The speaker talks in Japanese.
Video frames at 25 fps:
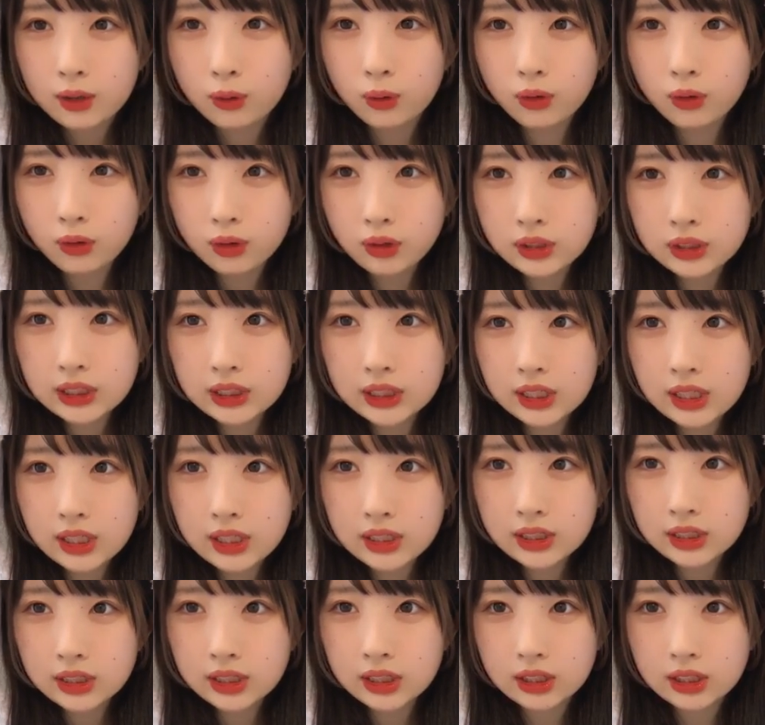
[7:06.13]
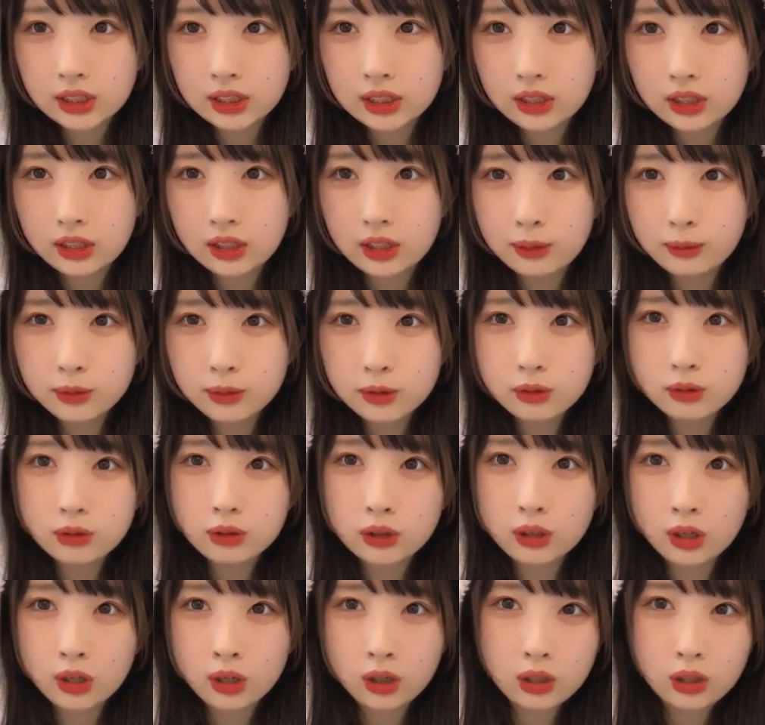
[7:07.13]
56時間しか寝て寝不
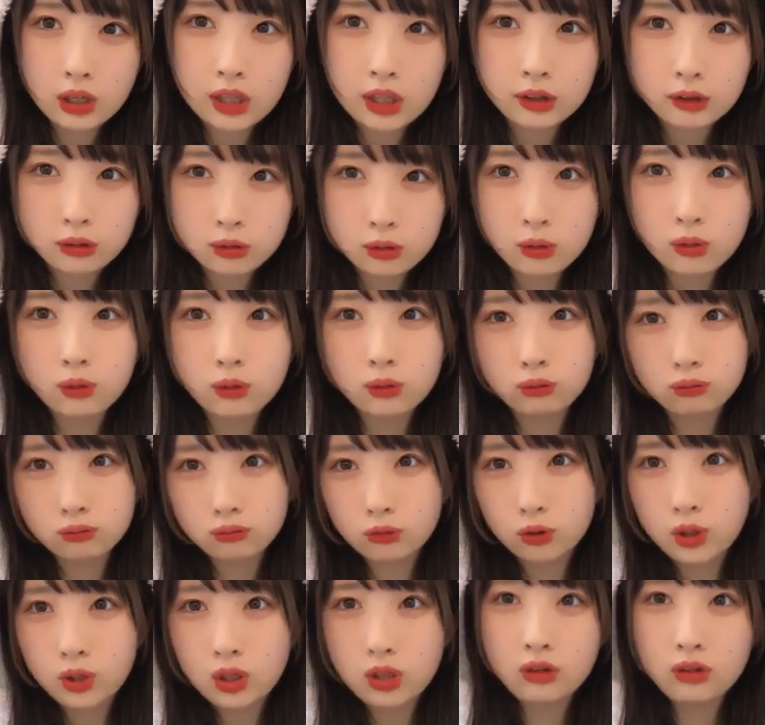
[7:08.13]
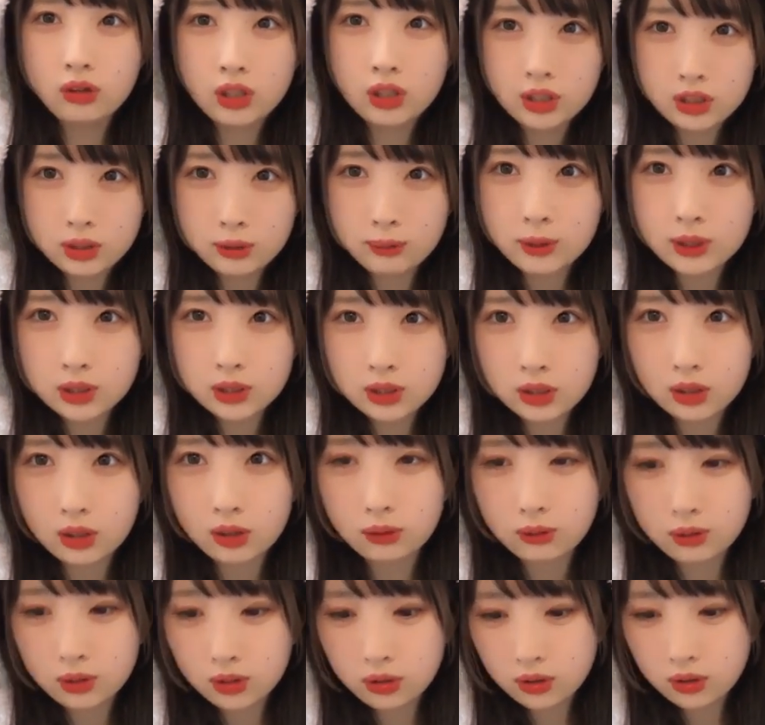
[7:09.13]
足にならんえっとお昼寝しました
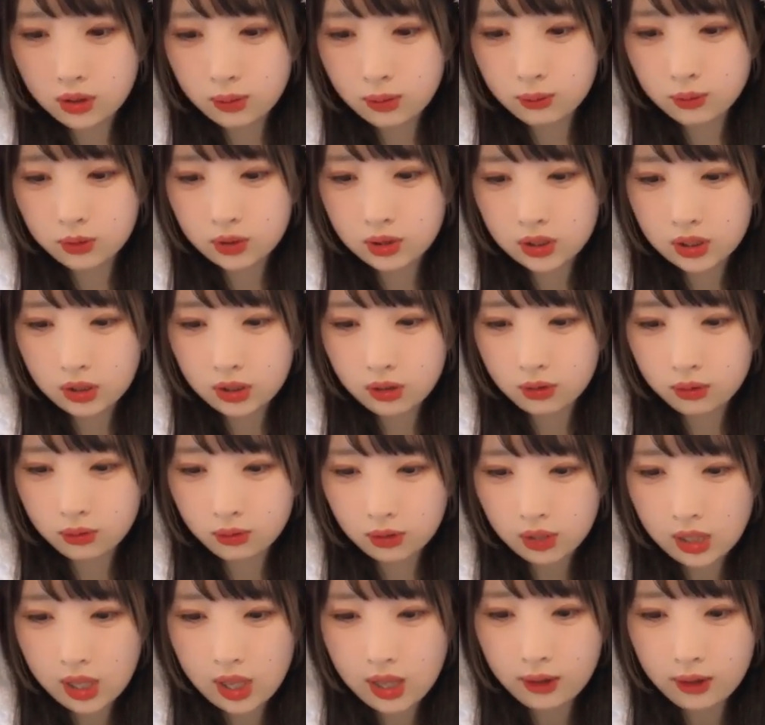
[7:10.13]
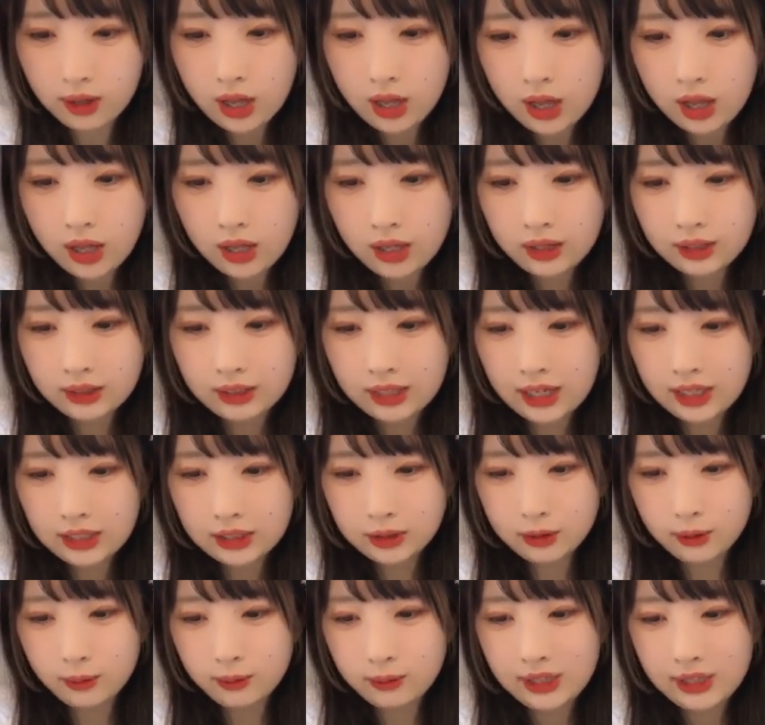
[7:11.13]
お昼寝もしてるので
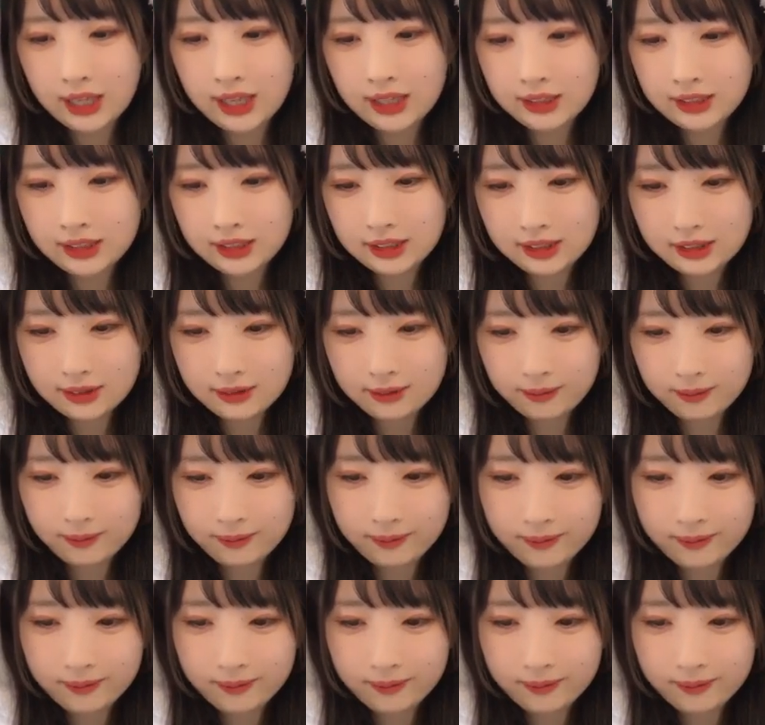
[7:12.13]
大丈夫です